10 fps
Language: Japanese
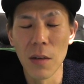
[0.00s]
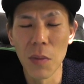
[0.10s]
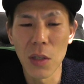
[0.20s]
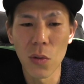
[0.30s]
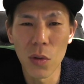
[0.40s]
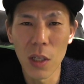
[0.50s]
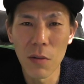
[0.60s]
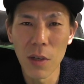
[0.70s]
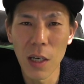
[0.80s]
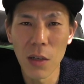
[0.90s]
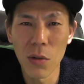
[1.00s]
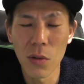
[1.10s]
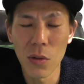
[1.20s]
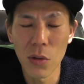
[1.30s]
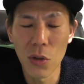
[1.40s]
まあ、その点はあ
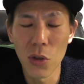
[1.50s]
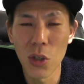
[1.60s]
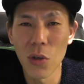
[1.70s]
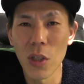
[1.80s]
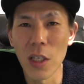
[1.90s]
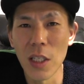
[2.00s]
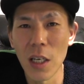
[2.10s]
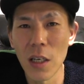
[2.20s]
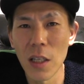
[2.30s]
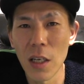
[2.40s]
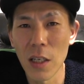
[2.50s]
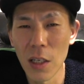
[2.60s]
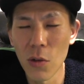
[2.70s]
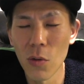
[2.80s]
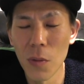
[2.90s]
の注意しておいていただけたら
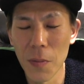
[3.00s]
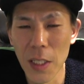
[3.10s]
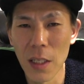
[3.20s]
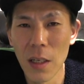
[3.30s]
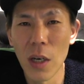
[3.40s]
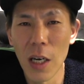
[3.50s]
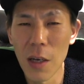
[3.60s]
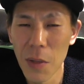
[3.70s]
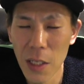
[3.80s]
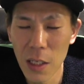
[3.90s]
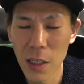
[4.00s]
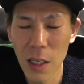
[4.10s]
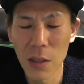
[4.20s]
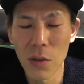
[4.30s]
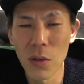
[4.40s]
なと思います早めな
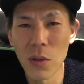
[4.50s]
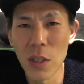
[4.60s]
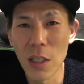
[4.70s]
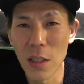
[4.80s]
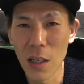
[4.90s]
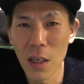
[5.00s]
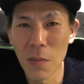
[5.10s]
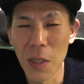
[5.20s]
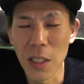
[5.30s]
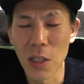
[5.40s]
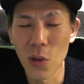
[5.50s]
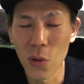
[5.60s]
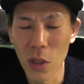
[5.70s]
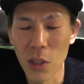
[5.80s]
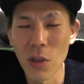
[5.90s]
あの決断がまあ必
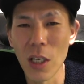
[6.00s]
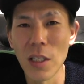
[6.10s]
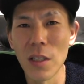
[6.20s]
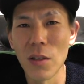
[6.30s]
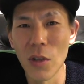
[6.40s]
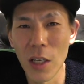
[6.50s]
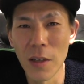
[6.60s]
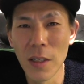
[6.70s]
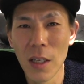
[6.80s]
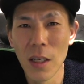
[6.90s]
要っていう感じですよね